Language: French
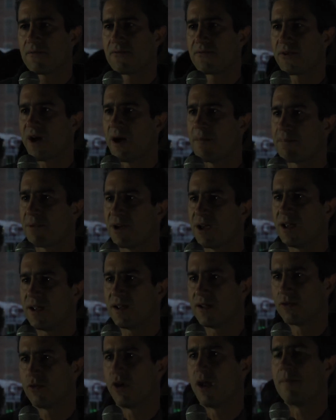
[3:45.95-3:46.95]
frappés
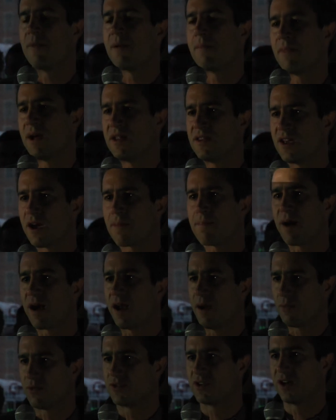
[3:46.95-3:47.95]
de la même manière par
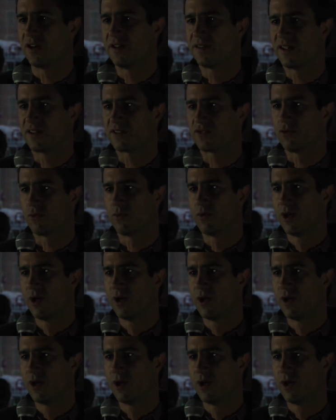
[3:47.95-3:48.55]
la mondialisation.